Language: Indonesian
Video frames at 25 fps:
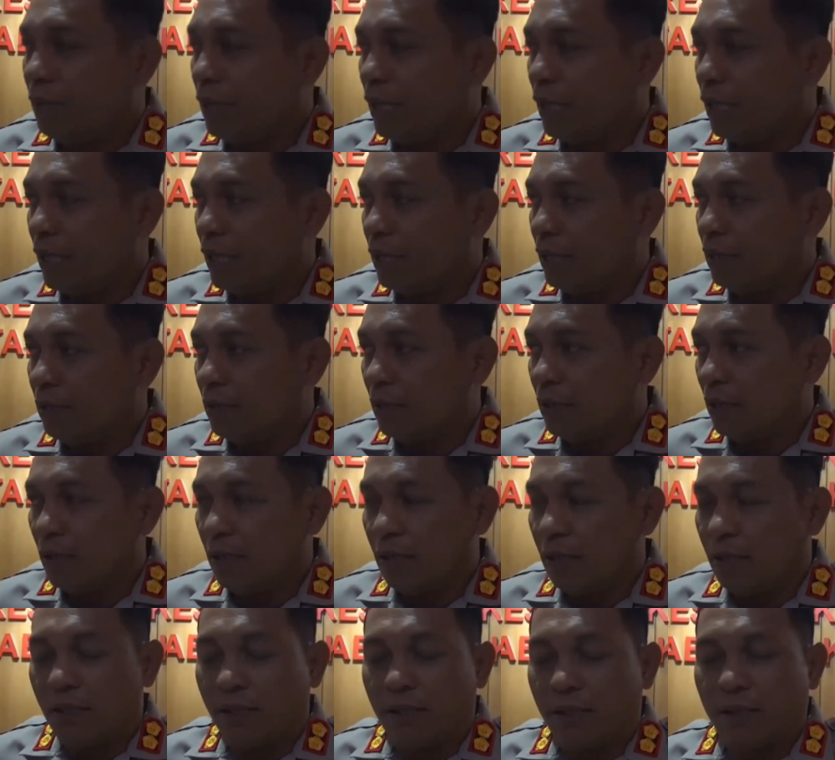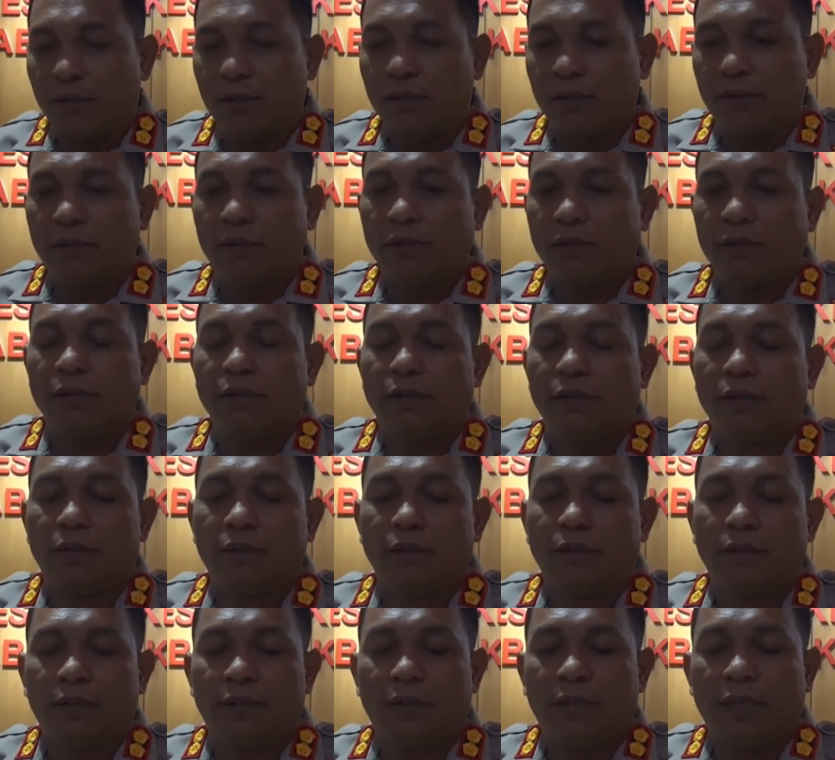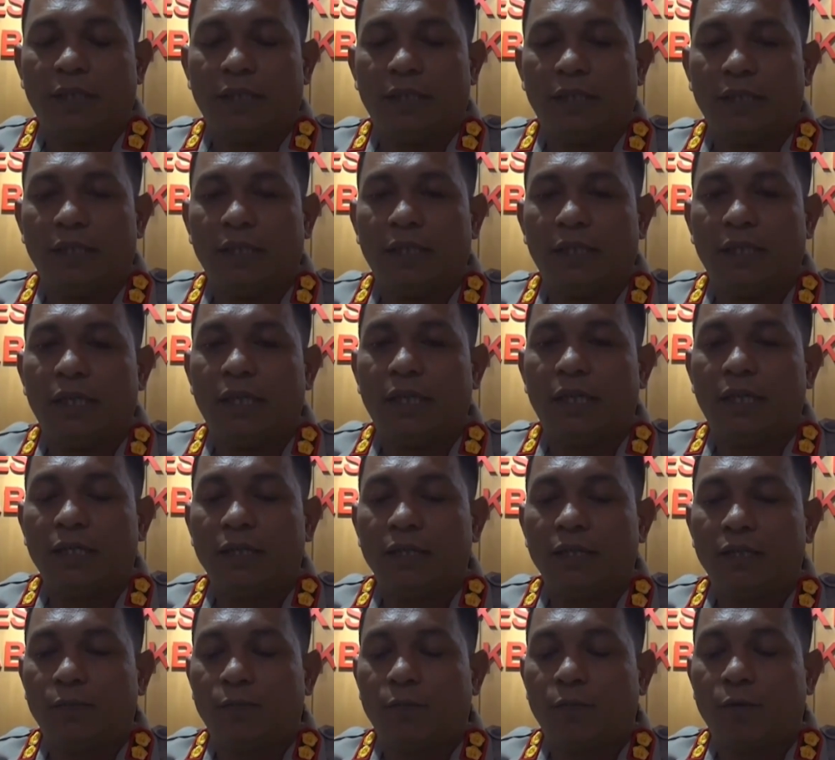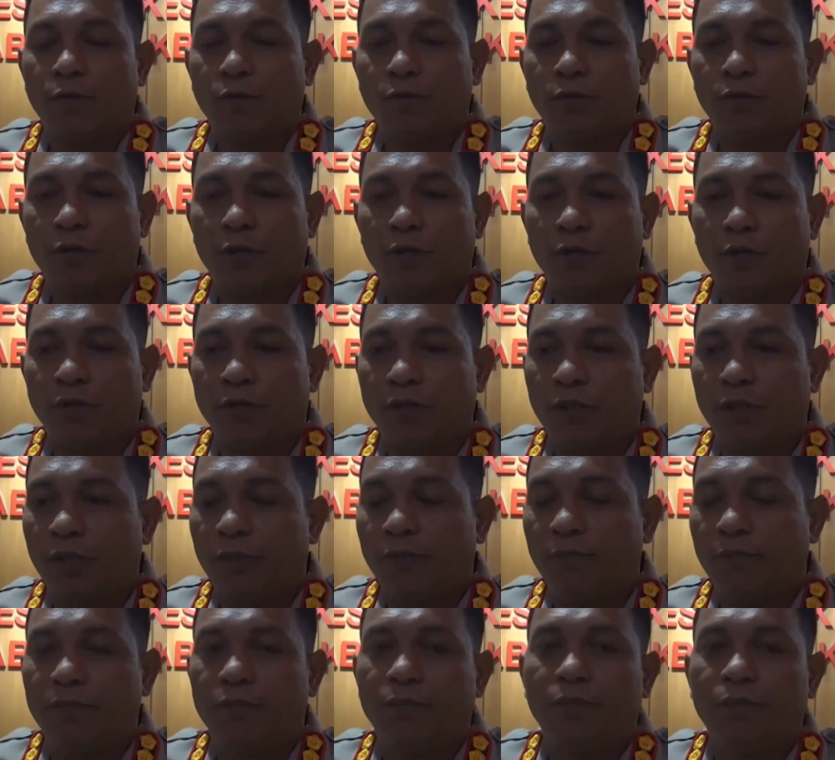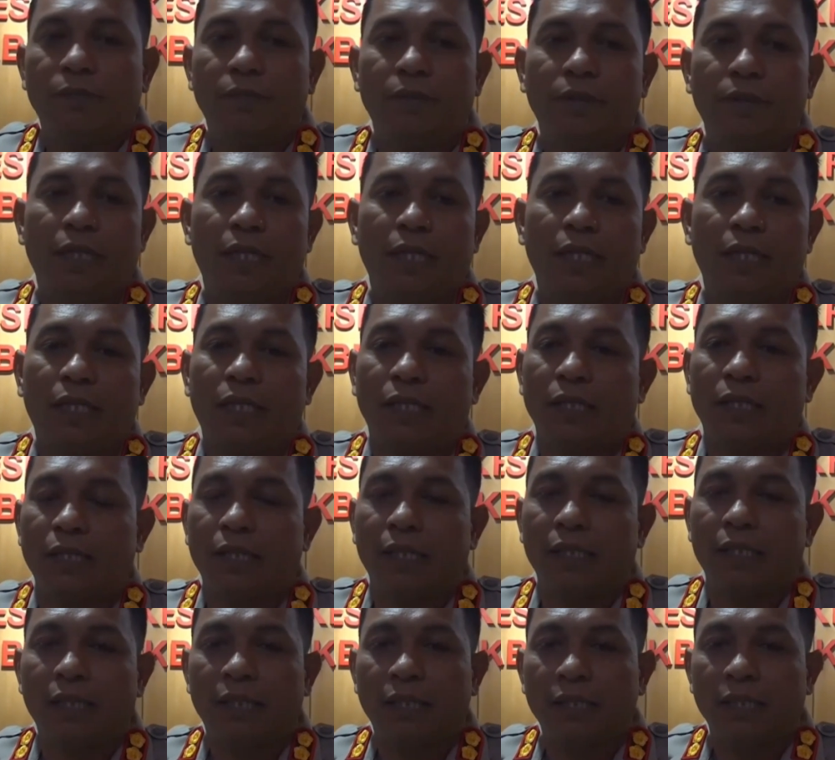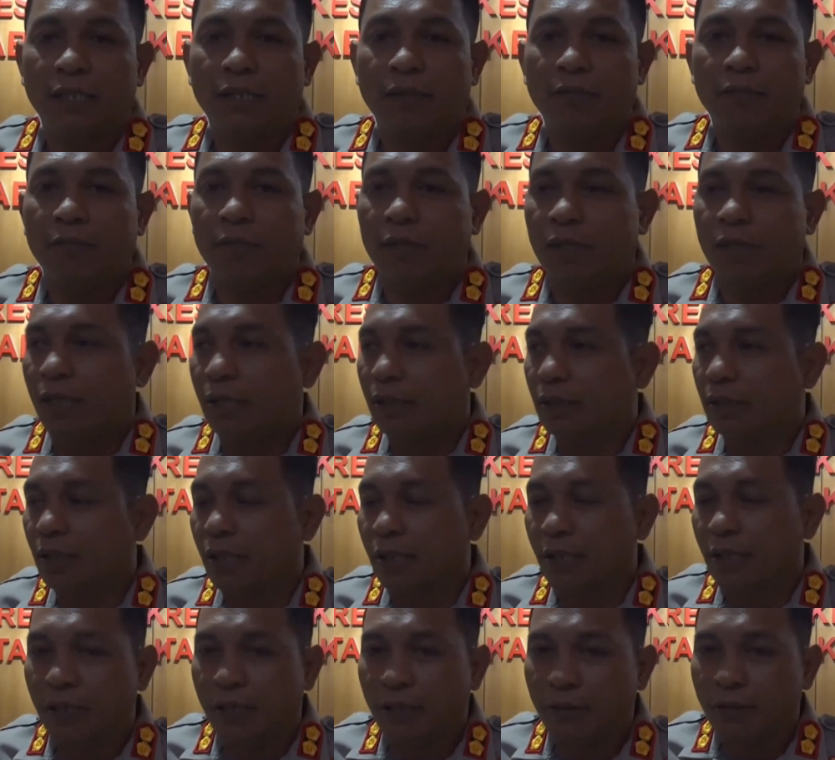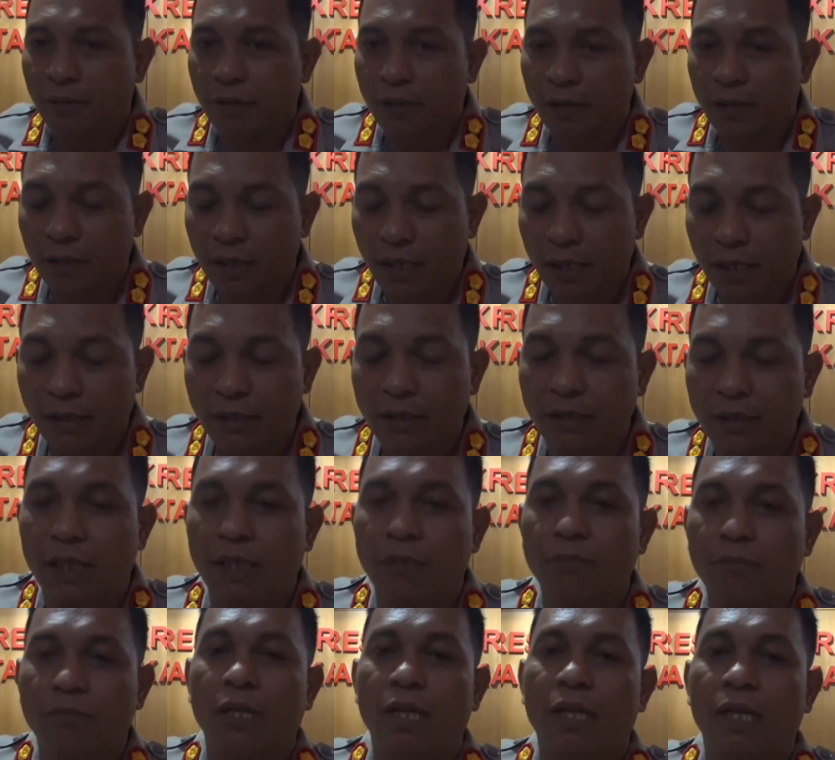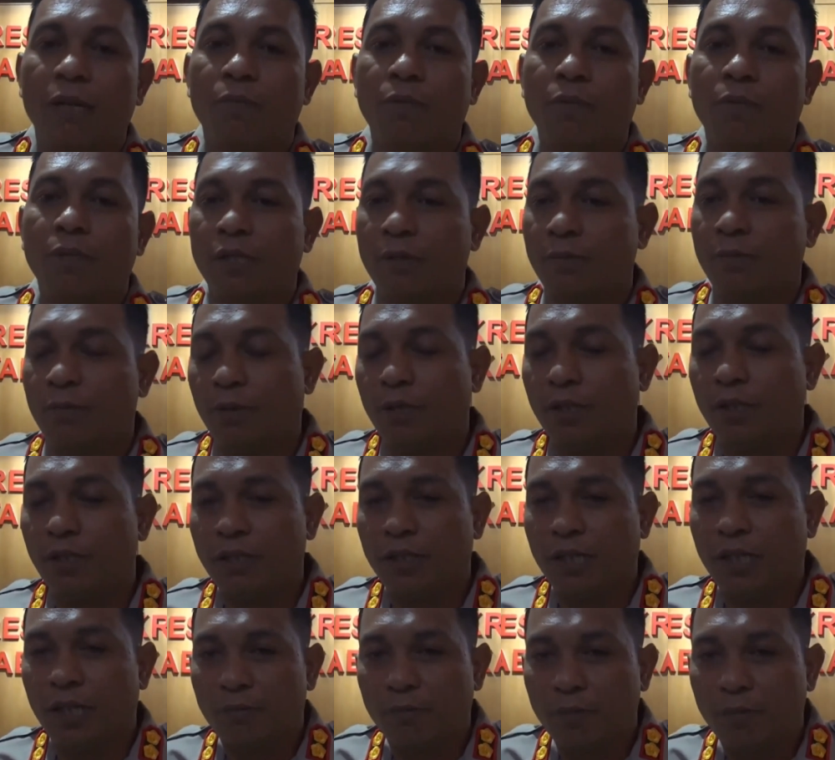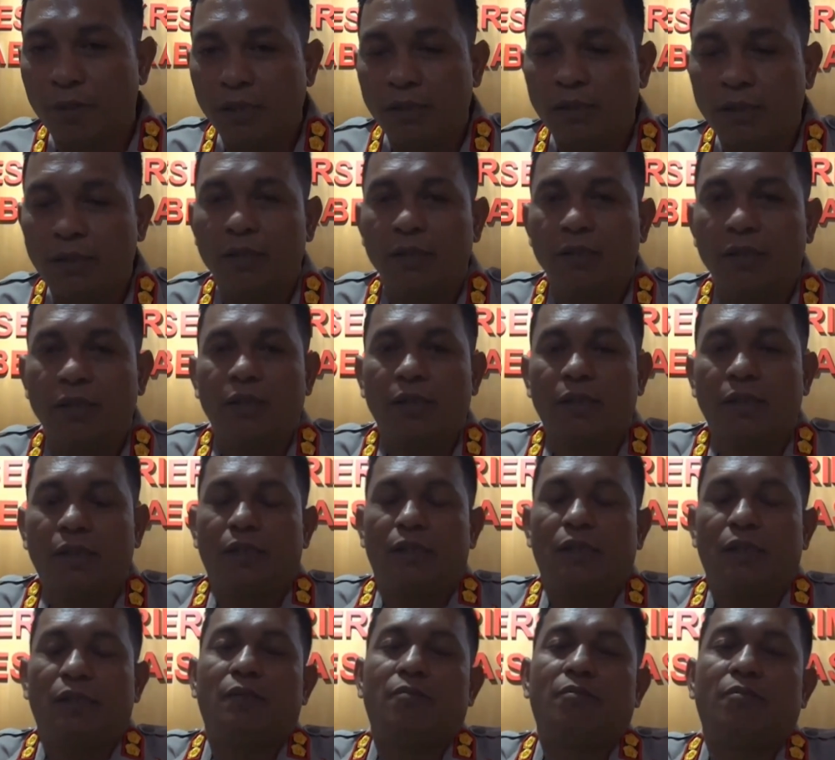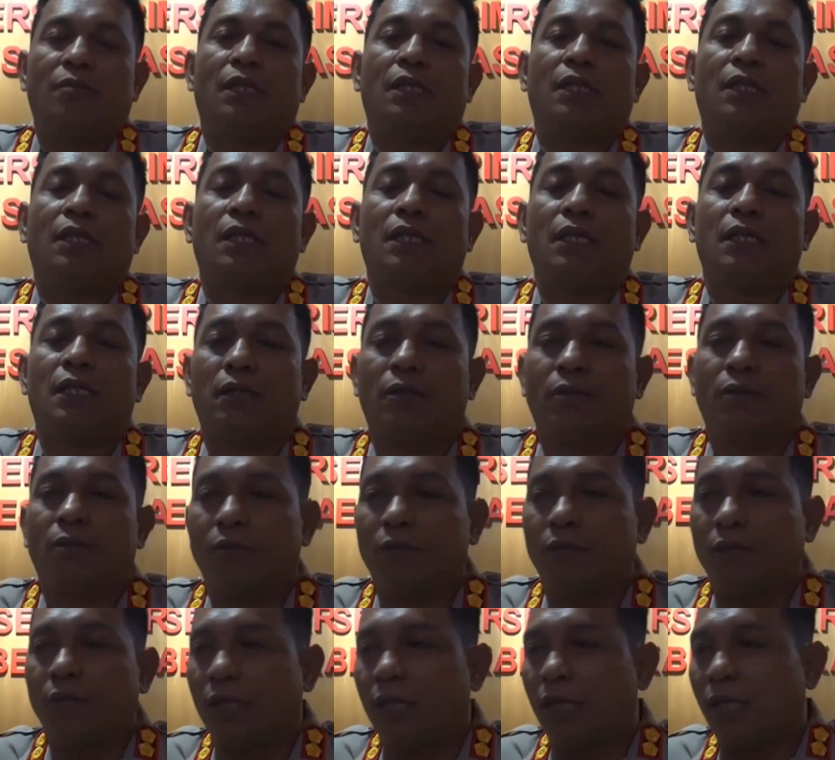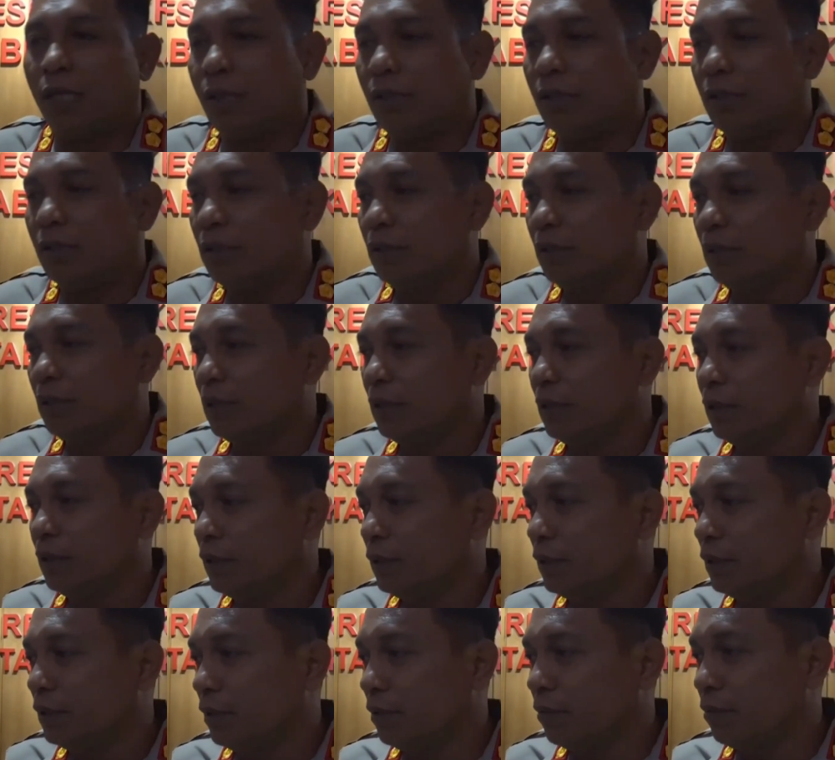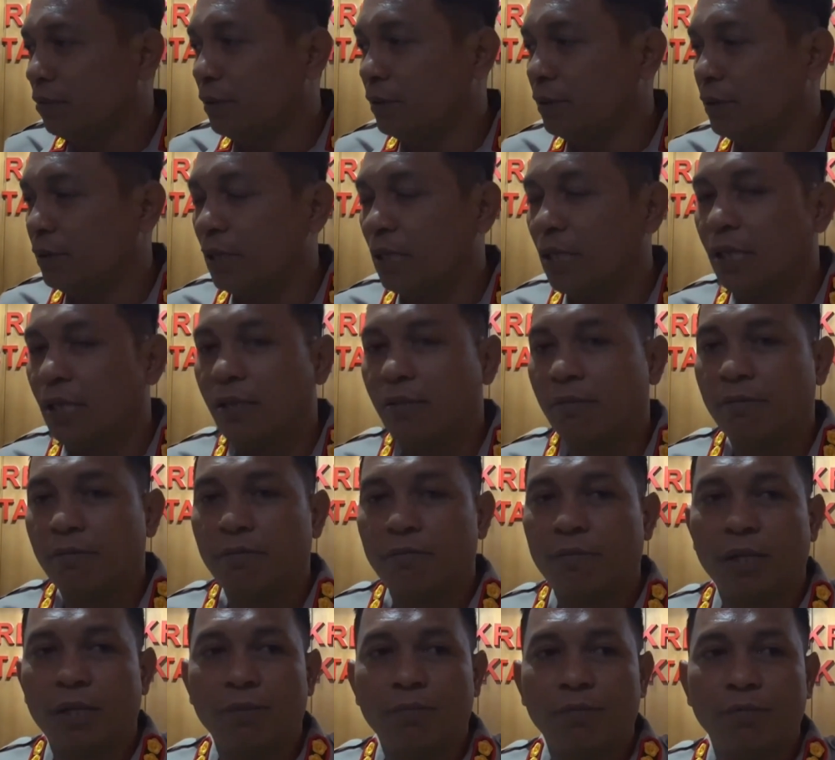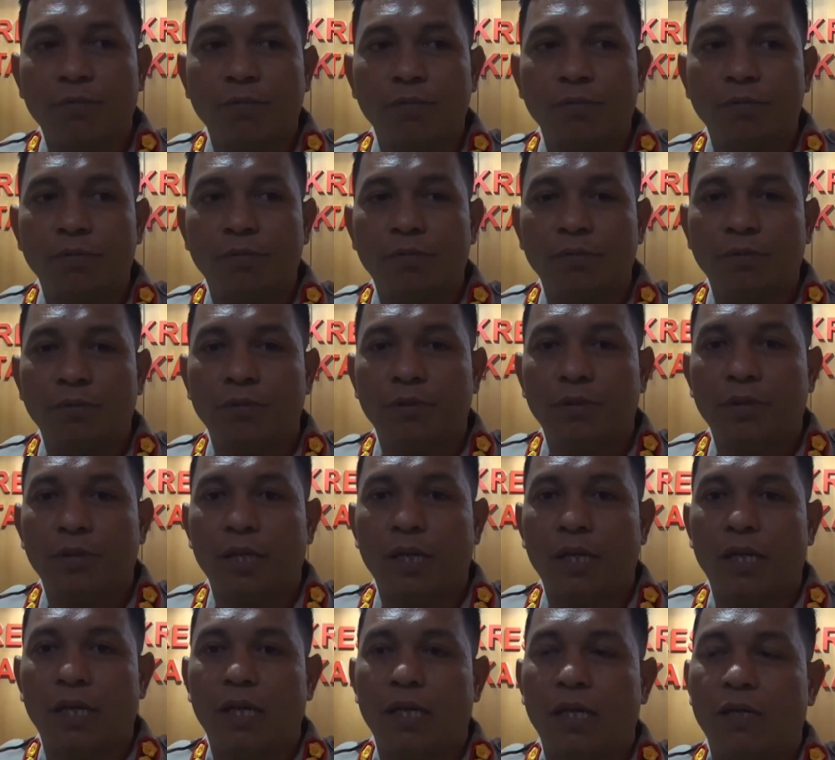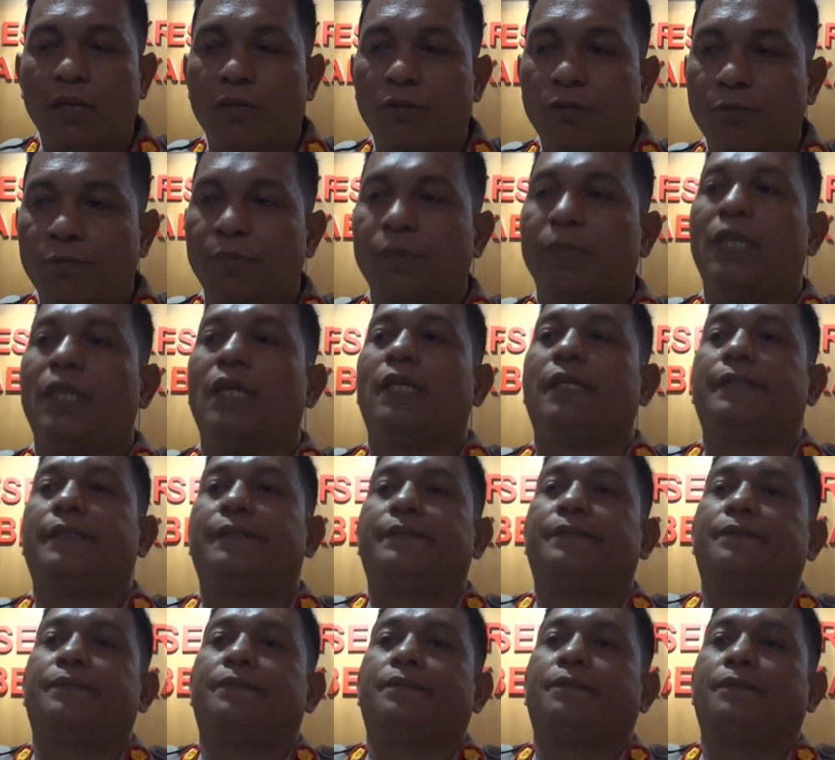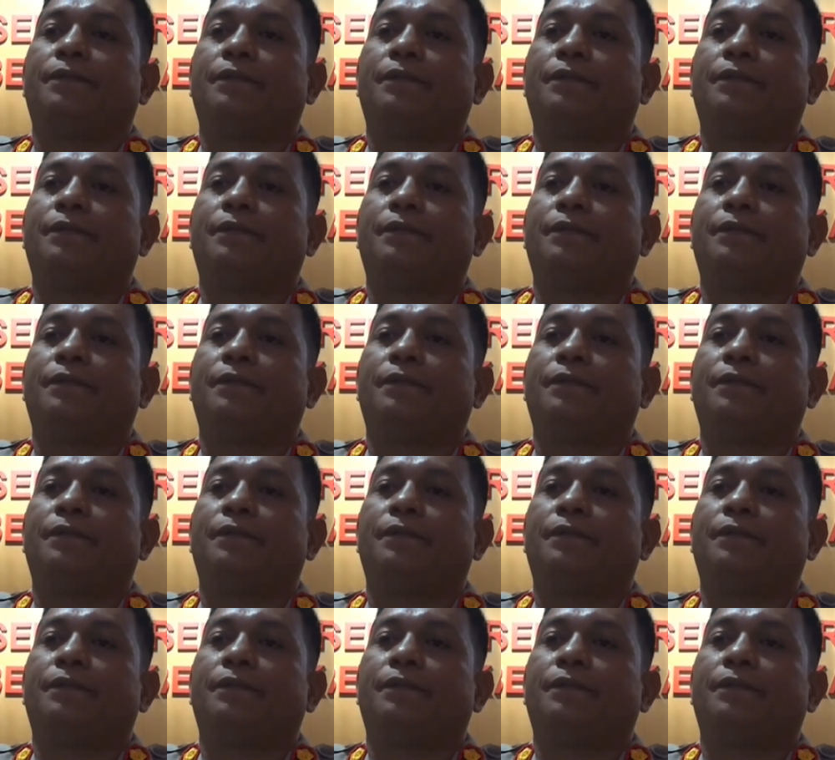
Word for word: di Makassar sehingga sponsorship dari kegiatan ini merasa dirugikan dan melapor di Polrestabes di mana ada kerugian sebesar 40 juta rupiah.